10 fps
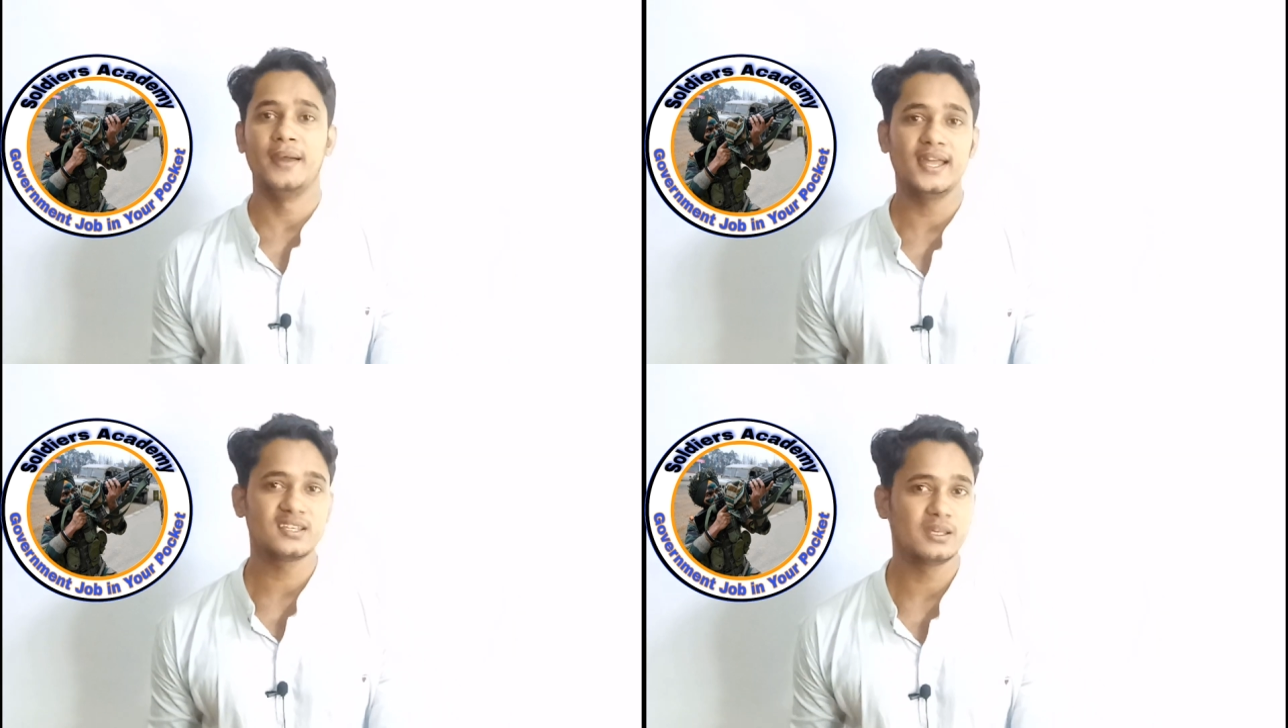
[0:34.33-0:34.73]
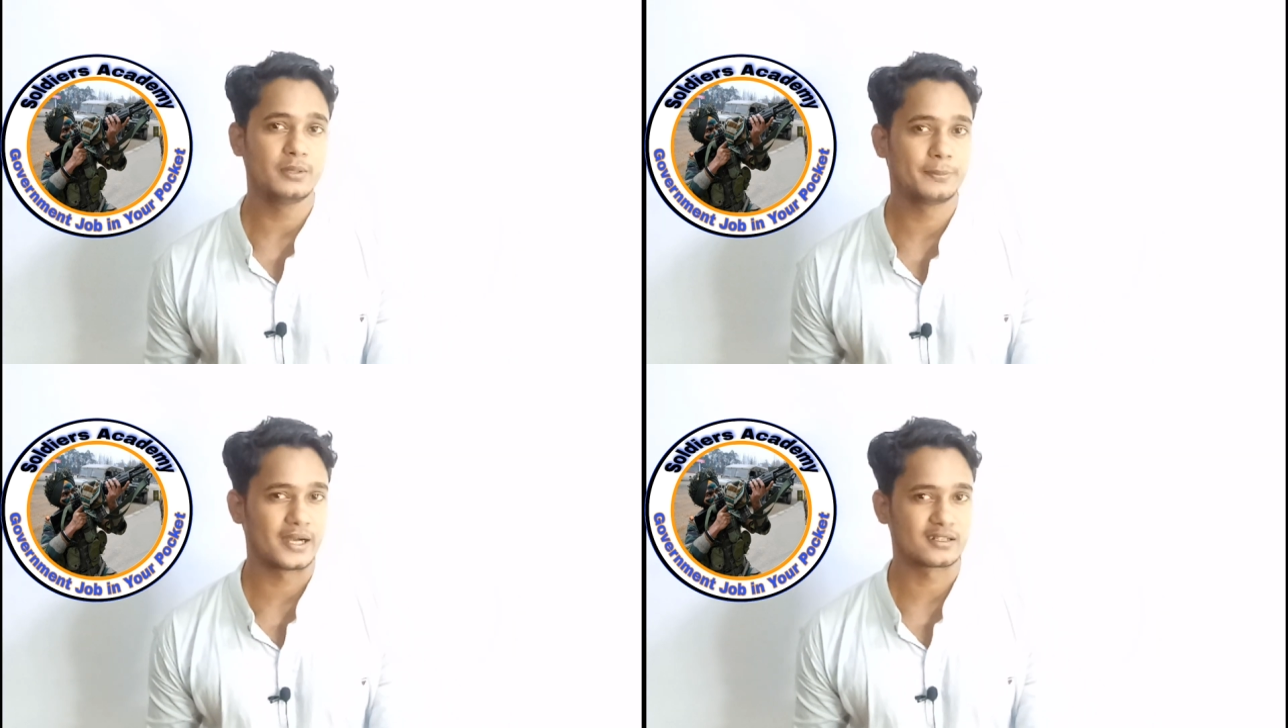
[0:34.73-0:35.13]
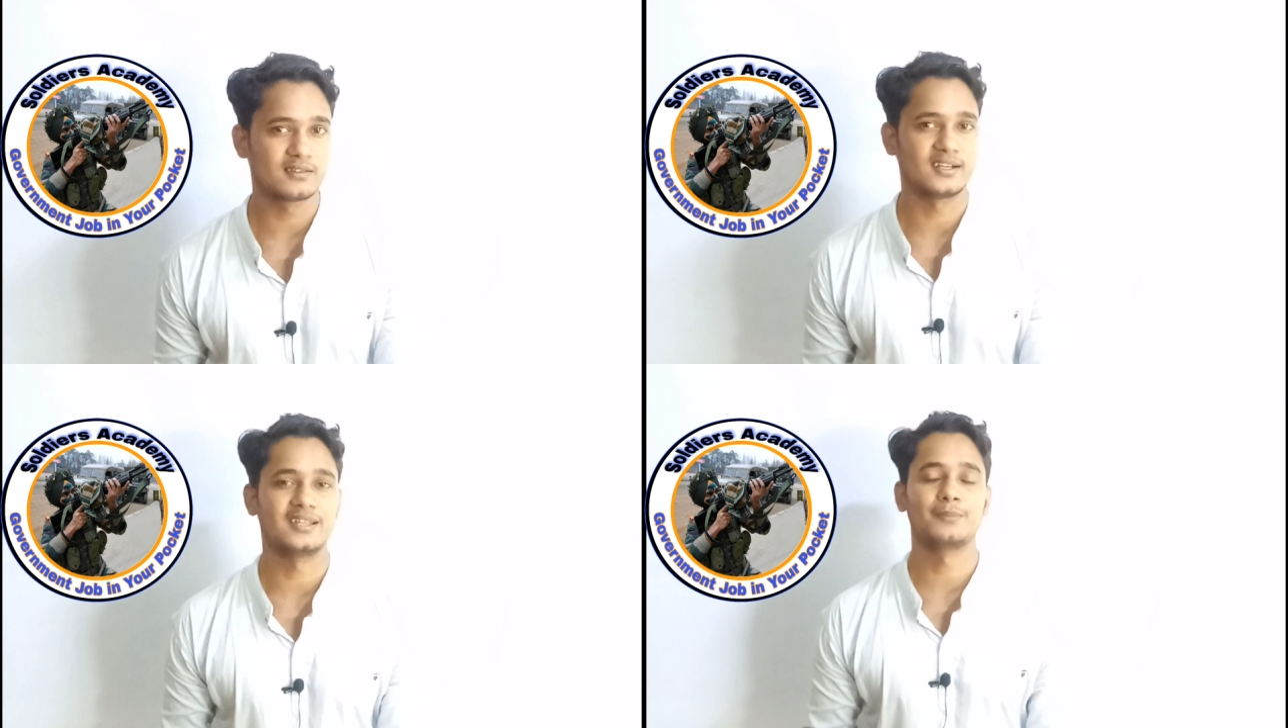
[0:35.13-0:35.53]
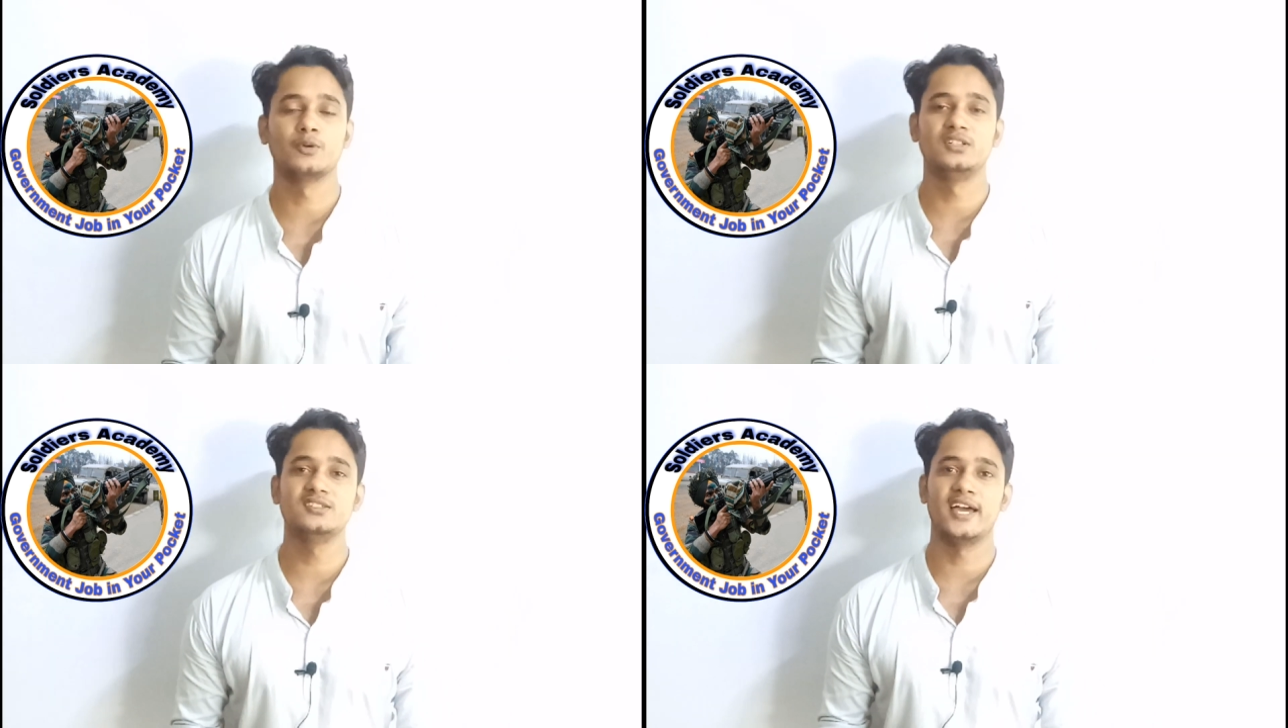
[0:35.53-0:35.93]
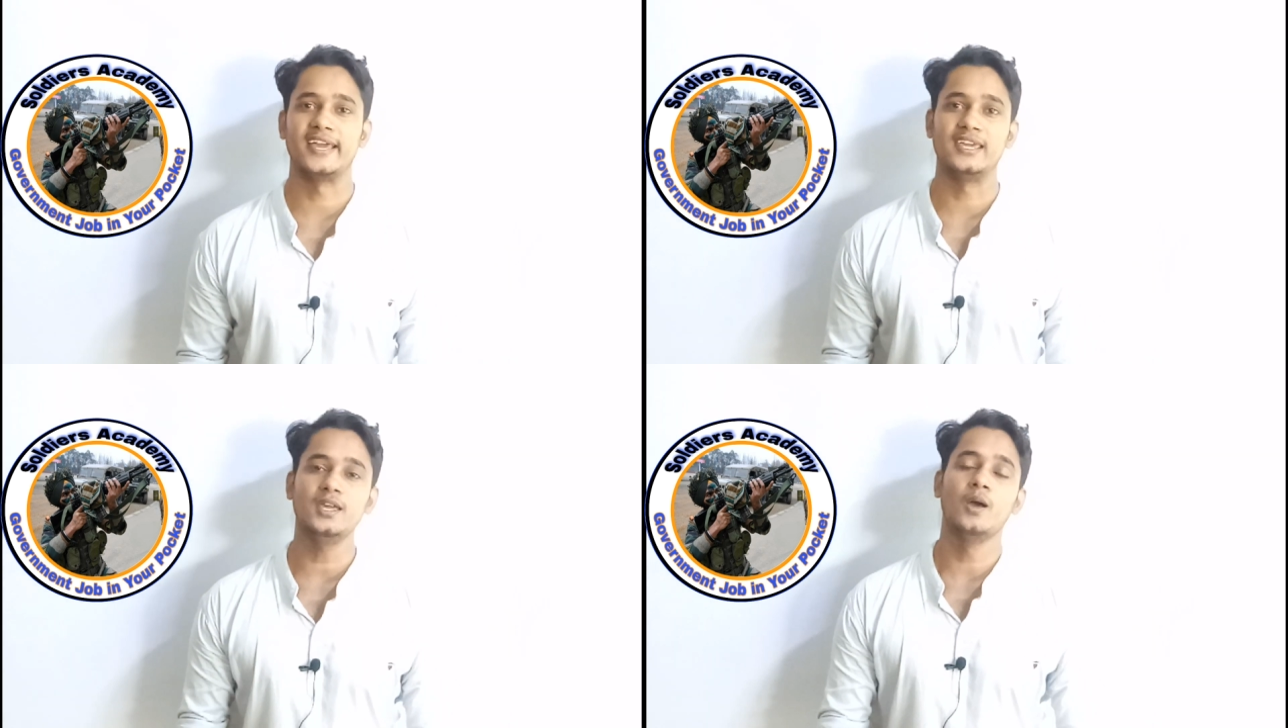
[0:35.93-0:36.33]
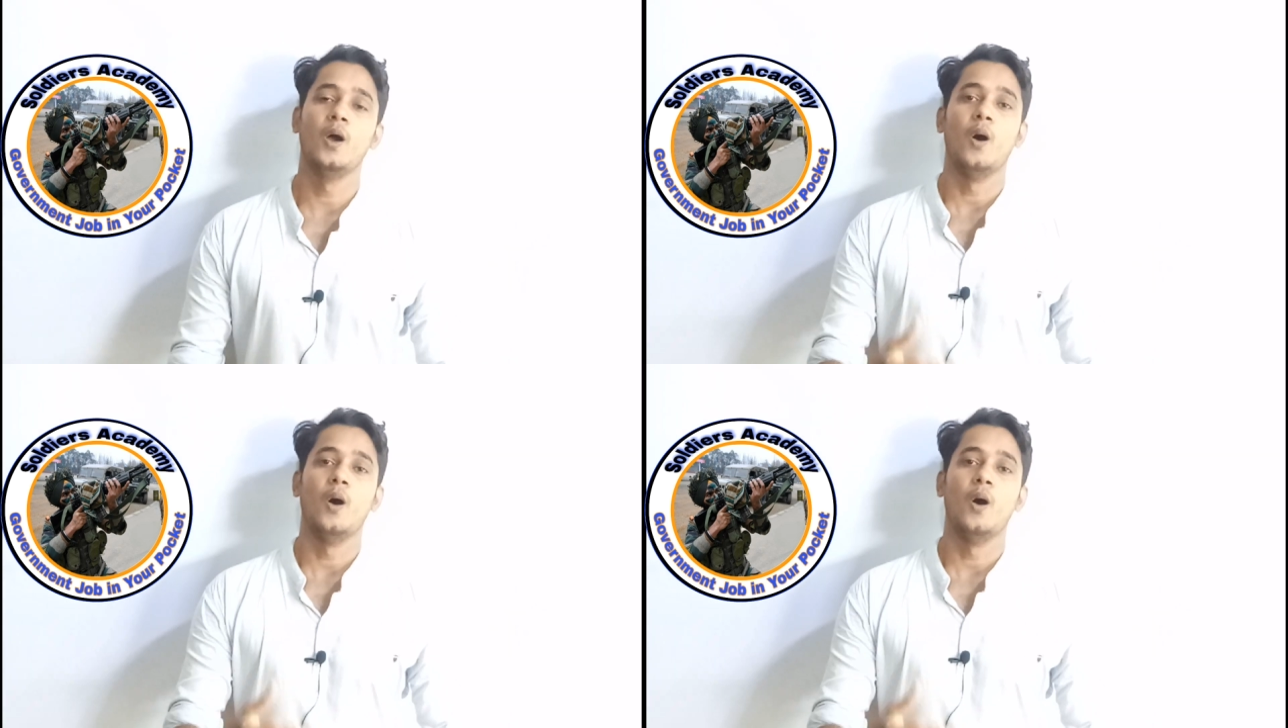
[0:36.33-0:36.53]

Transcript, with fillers: मैथ की भी प्रैक्टिस सेट आपको दी जाएगी